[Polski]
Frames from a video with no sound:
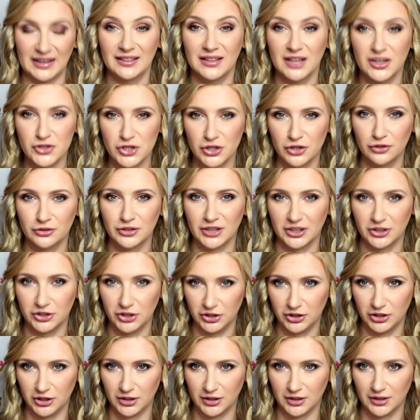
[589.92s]
dlaczego tak
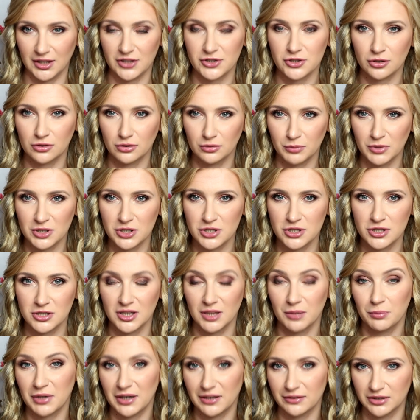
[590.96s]
się dzieje, dlaczego mężczyźni
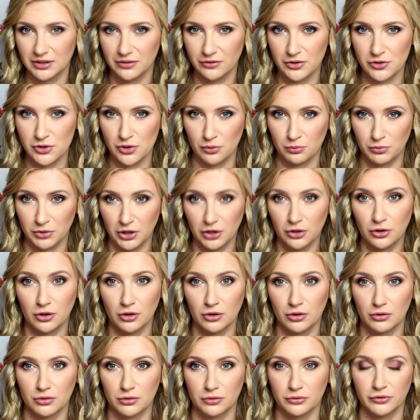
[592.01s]
naprawdę widzą mniej
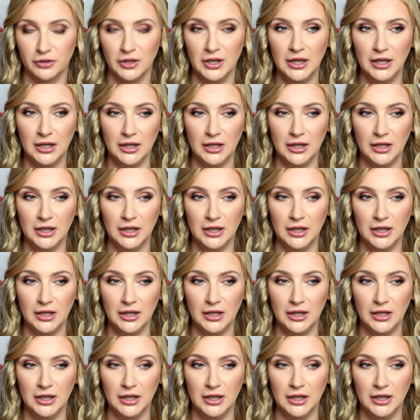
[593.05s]
kolorów,